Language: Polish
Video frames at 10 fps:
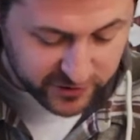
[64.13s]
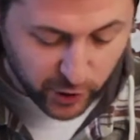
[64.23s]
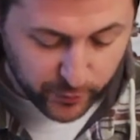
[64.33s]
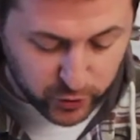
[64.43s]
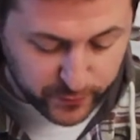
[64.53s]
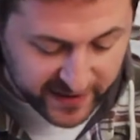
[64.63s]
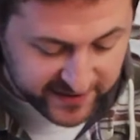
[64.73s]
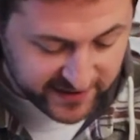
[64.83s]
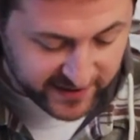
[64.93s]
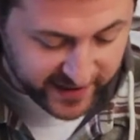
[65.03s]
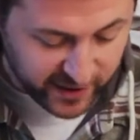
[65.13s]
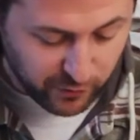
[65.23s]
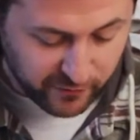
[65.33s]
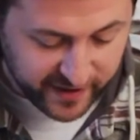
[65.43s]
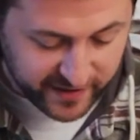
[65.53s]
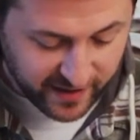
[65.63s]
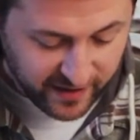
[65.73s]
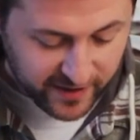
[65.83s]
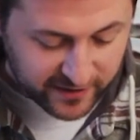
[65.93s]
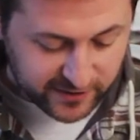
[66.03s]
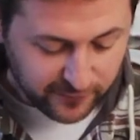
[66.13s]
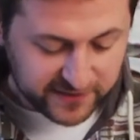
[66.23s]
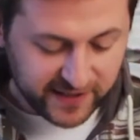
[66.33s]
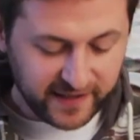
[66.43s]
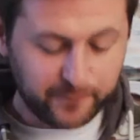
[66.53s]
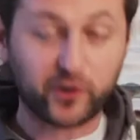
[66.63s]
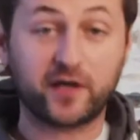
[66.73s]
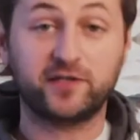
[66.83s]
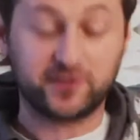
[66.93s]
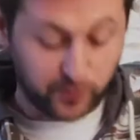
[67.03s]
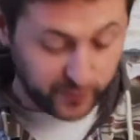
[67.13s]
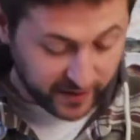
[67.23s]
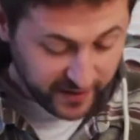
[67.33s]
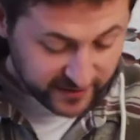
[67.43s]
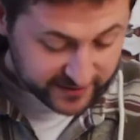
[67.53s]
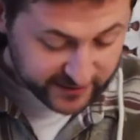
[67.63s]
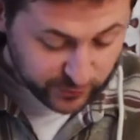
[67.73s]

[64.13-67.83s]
że oprócz precyzyjnego łowienia są w stanie poradzić sobie z